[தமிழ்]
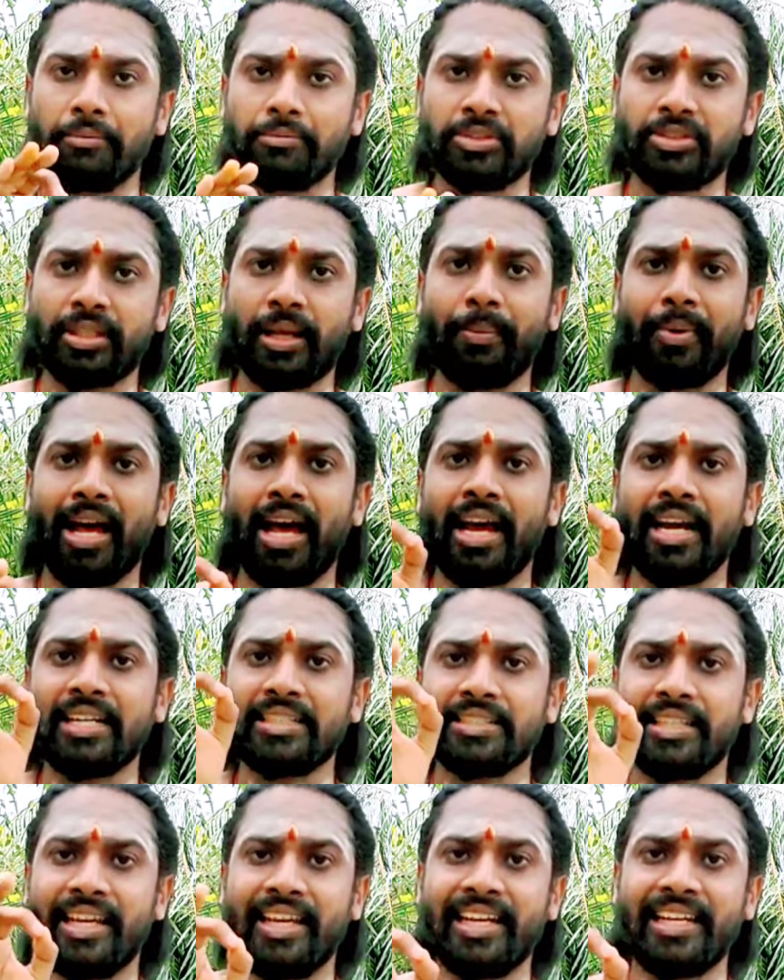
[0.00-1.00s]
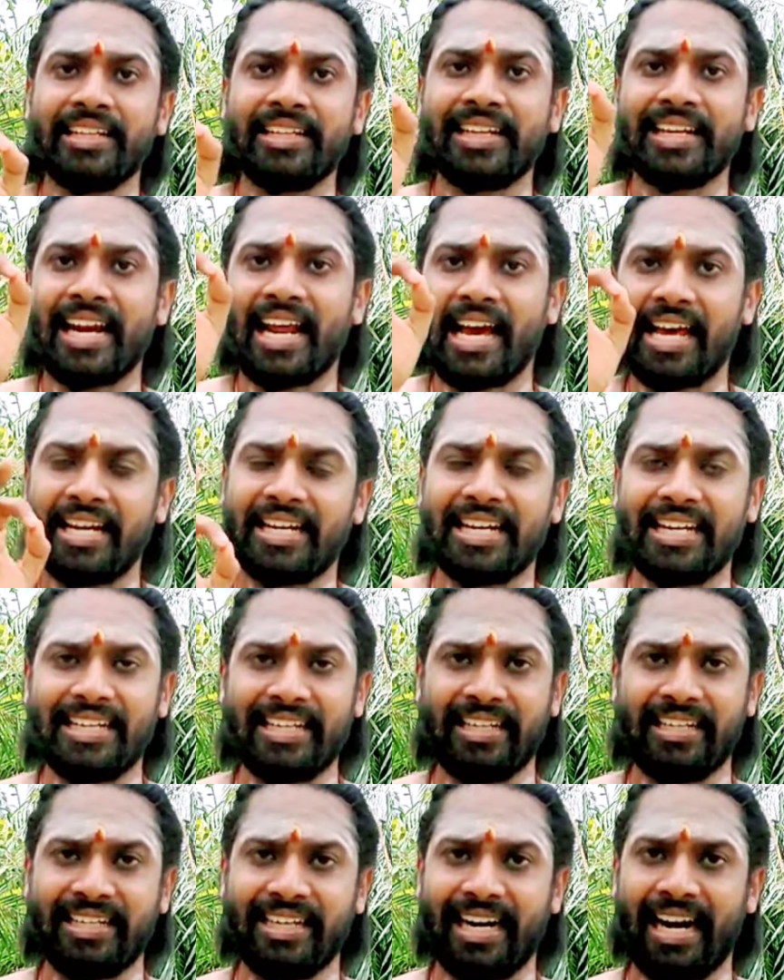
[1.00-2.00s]
அம்சமாக
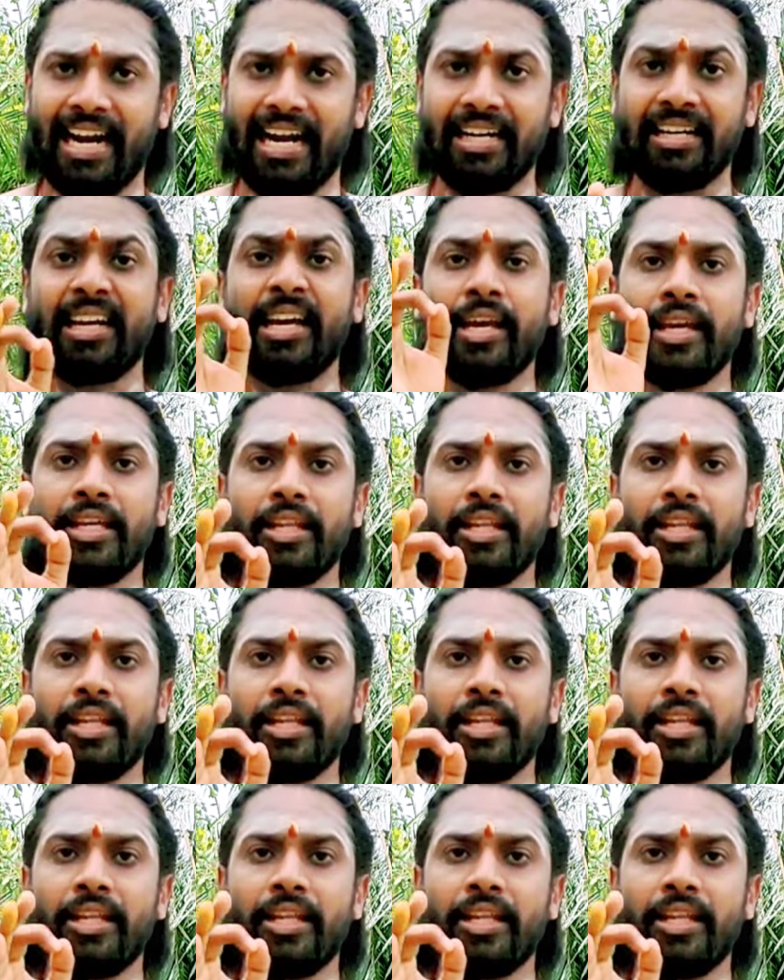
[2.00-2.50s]
செய்கின்றார்கள் என்றால்